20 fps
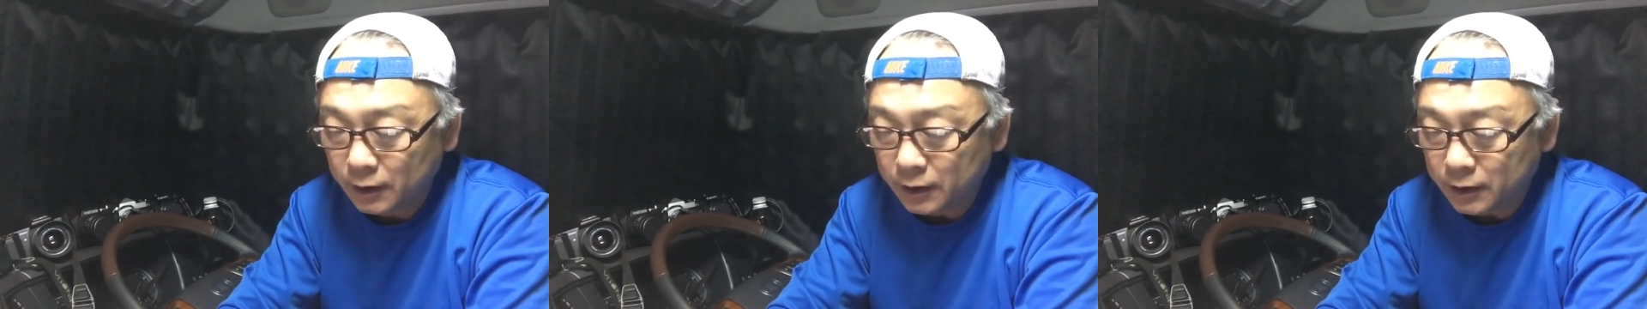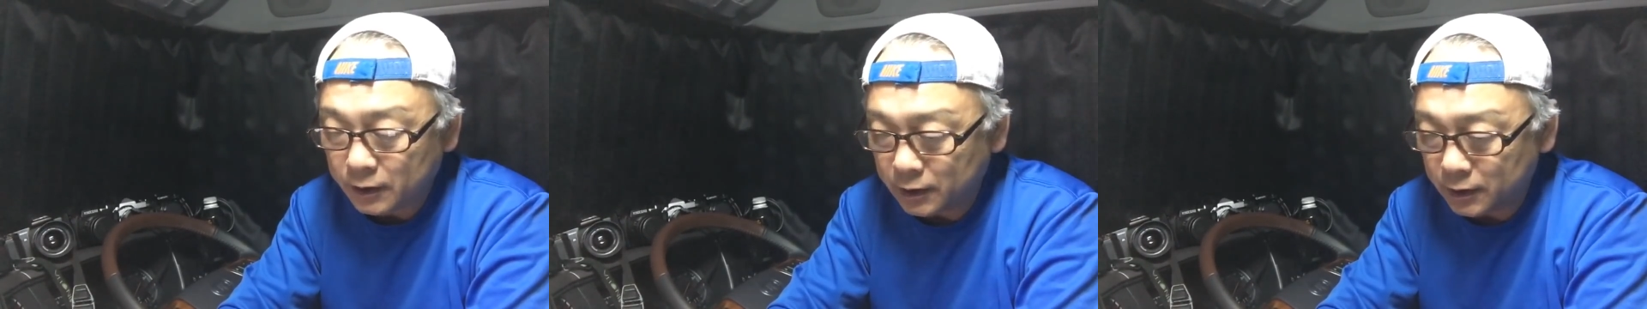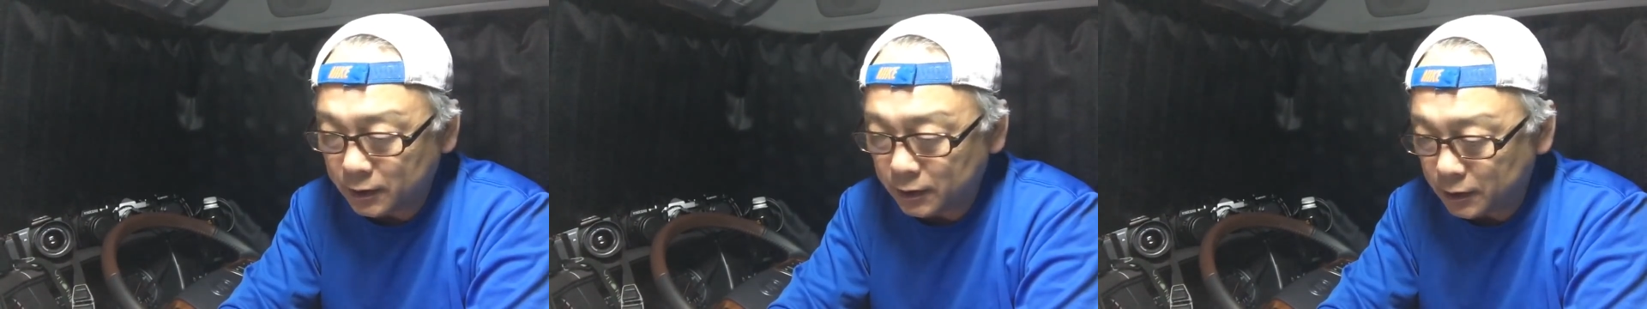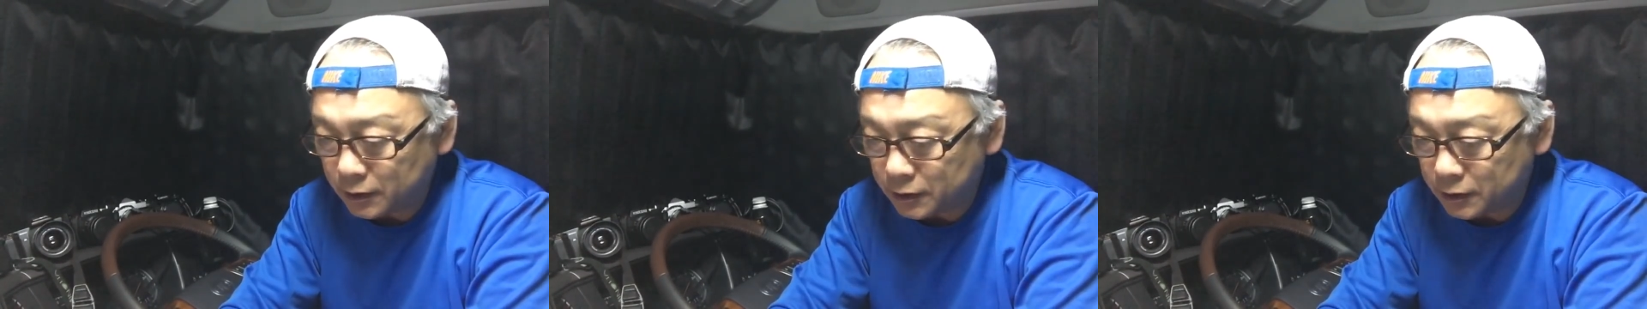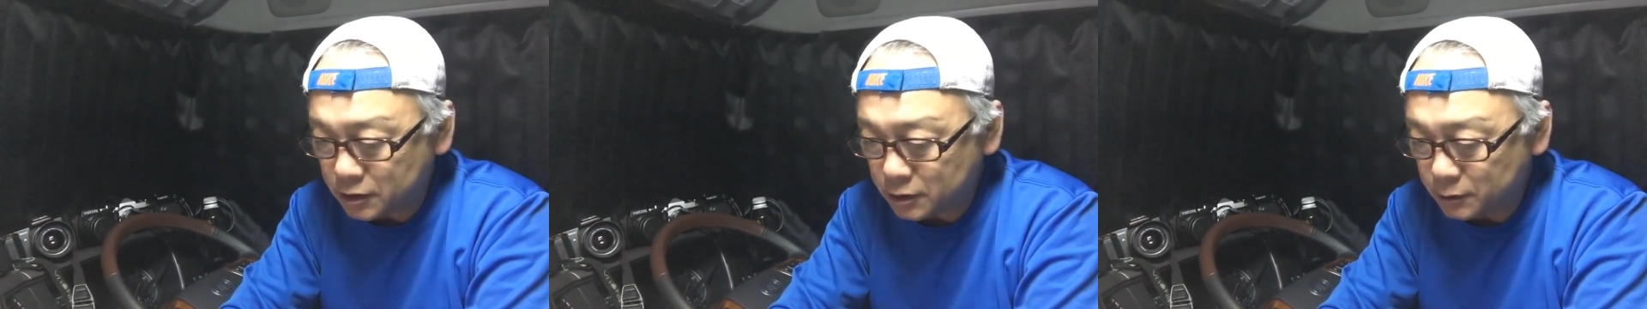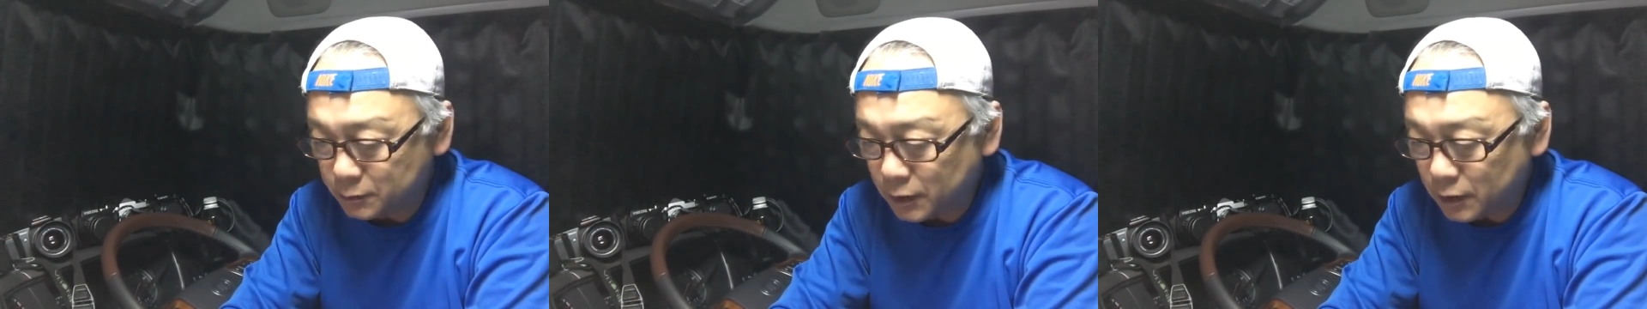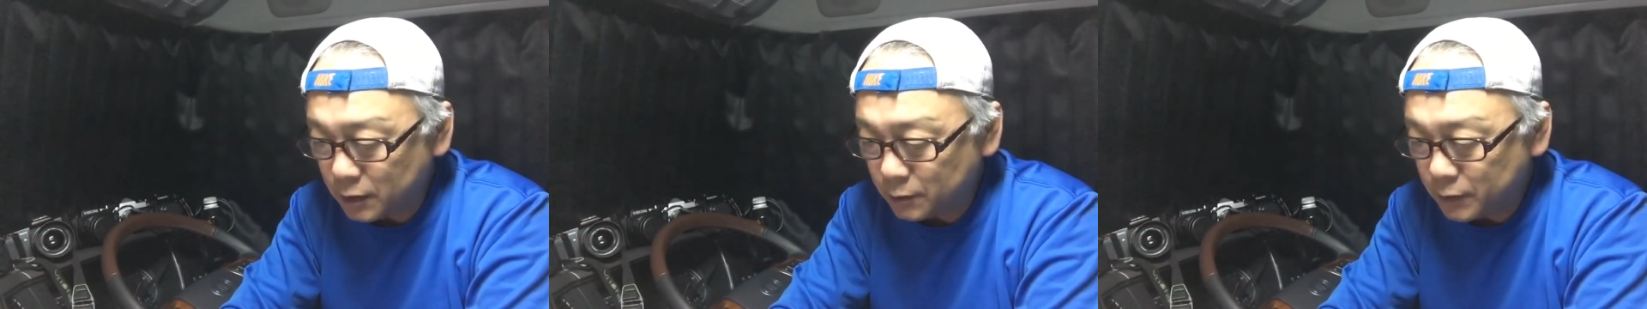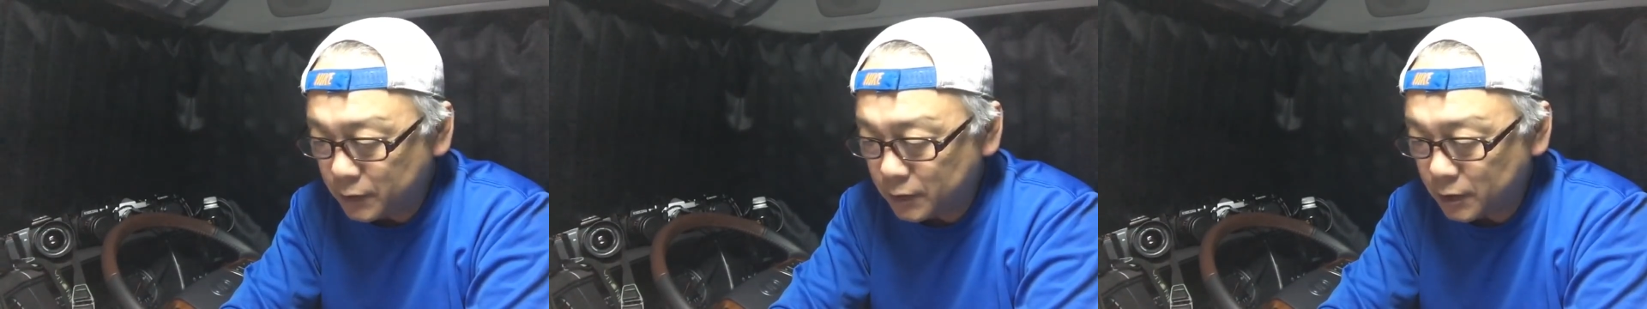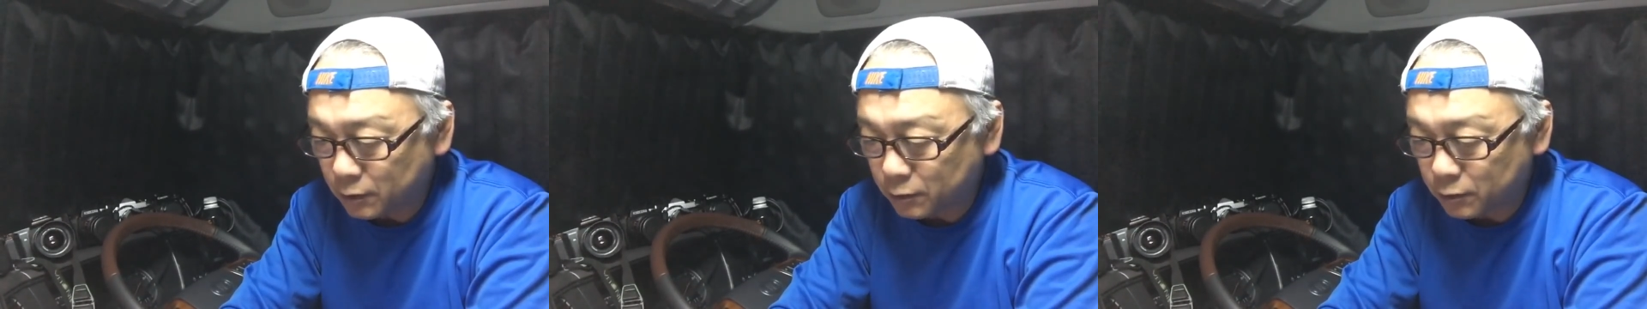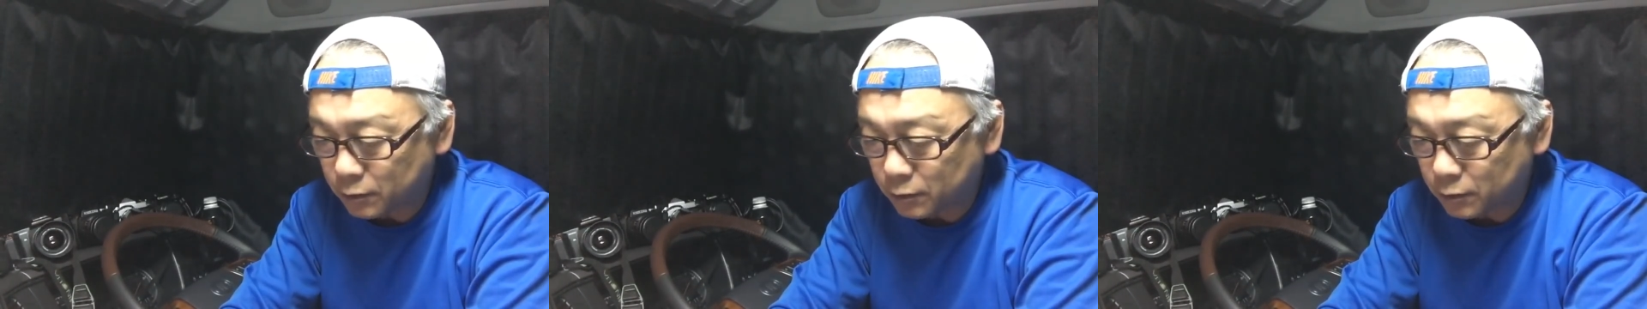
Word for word: えー、1枚目ね、